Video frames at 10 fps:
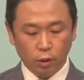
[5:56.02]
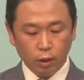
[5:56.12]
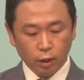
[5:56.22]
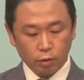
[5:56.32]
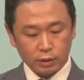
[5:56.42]

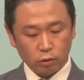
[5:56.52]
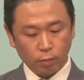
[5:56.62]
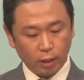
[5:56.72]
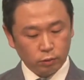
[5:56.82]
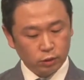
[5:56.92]
그
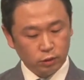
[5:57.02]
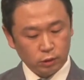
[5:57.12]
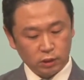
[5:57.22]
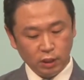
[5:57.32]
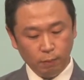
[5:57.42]
사도
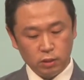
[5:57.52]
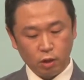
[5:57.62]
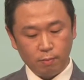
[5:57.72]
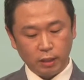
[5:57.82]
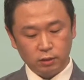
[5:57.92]
바울은
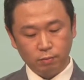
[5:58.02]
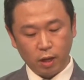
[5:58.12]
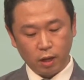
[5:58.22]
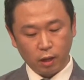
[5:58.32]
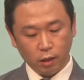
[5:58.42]
12절
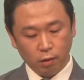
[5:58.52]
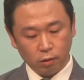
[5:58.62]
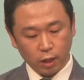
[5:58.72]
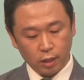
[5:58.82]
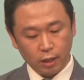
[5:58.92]
말씀에
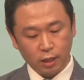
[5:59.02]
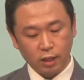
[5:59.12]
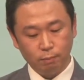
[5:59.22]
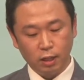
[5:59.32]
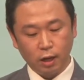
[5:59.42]
이렇게
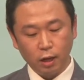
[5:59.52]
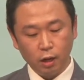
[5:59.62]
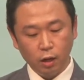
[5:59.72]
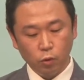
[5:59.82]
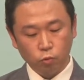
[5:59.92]
이야기합니다.
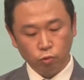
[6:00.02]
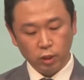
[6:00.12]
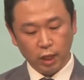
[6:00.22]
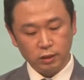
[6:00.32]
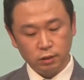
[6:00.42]

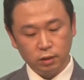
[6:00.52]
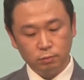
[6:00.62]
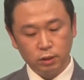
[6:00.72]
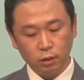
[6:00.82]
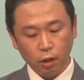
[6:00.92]
우리의
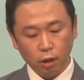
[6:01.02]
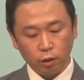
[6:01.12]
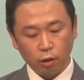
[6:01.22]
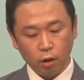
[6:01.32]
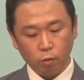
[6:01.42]
씨름은
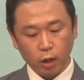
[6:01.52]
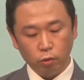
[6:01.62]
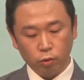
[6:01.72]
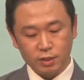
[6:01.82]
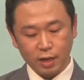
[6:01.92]
혈과
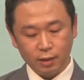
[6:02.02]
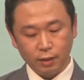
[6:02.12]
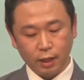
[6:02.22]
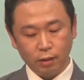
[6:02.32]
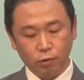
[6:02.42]
육을
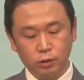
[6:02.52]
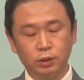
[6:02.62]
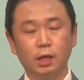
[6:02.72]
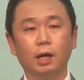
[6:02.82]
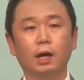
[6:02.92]
상대하는 것이